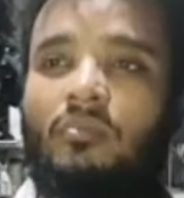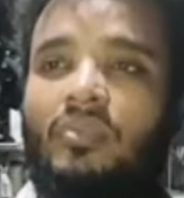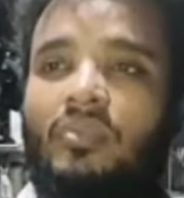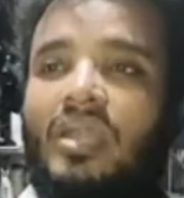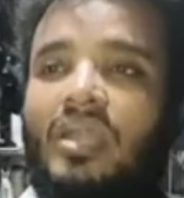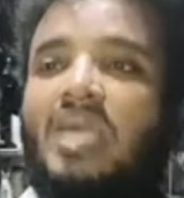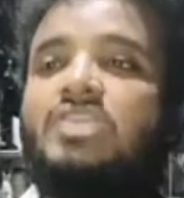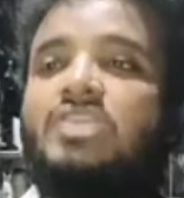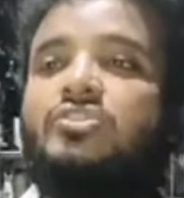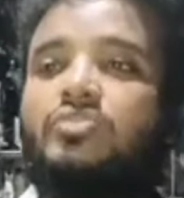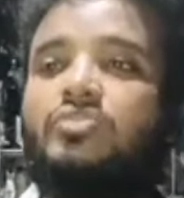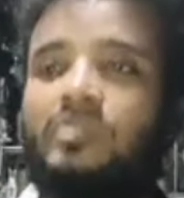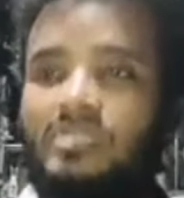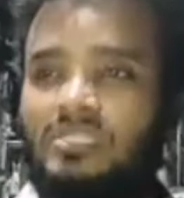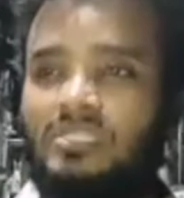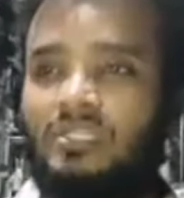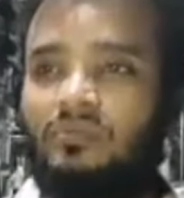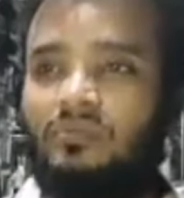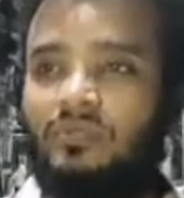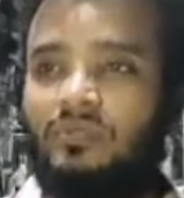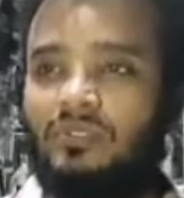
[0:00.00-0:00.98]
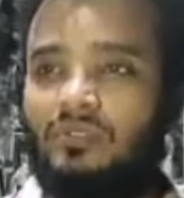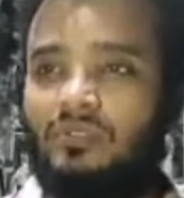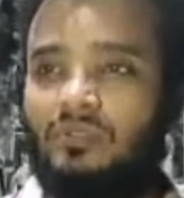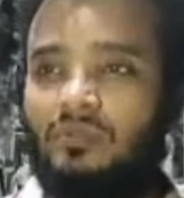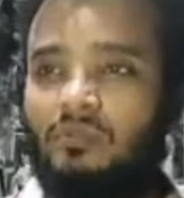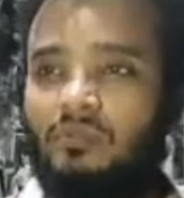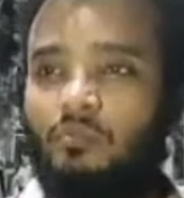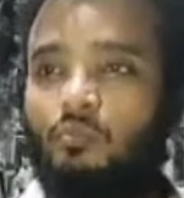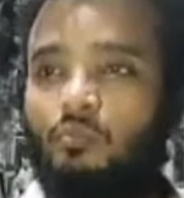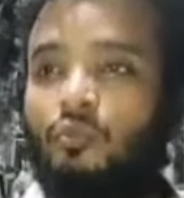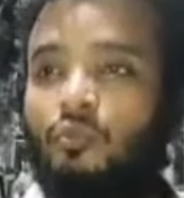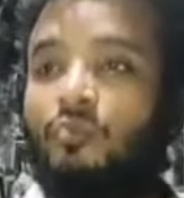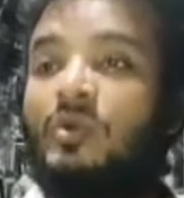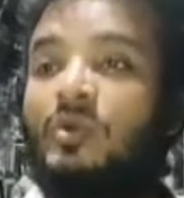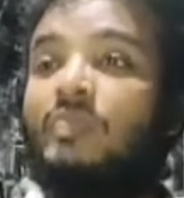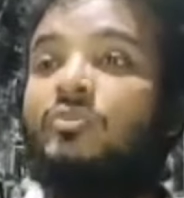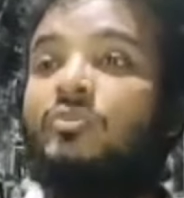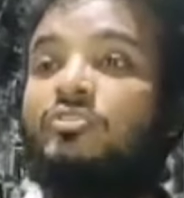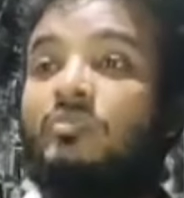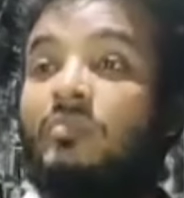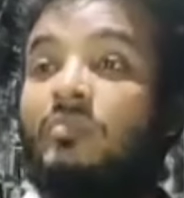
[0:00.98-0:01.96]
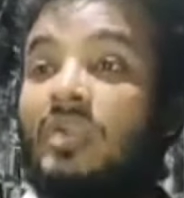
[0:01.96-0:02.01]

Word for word: ব্রাস্ট হয়ে যাবে বোমার মতো